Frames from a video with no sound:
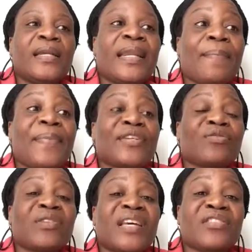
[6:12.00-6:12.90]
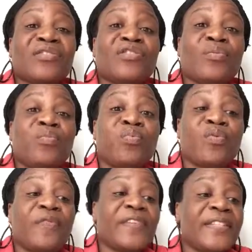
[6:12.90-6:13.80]
La personne en train de
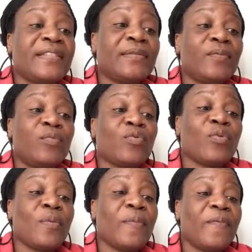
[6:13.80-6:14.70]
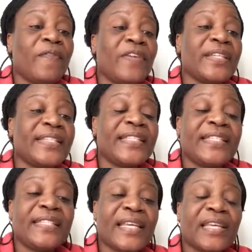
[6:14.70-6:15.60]

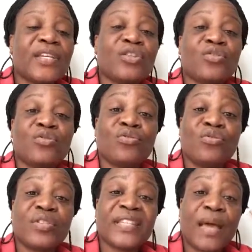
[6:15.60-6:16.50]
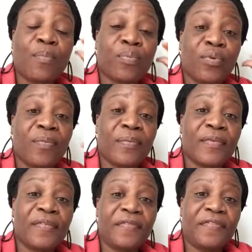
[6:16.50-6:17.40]
prophétiser sur sa propre
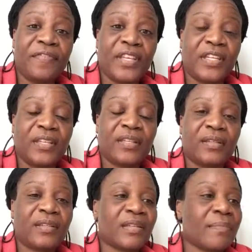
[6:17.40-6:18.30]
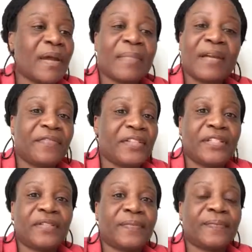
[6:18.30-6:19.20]
vie. C'est pas ma
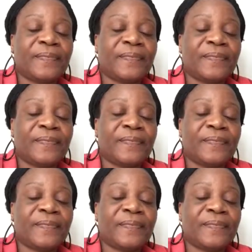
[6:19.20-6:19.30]
vie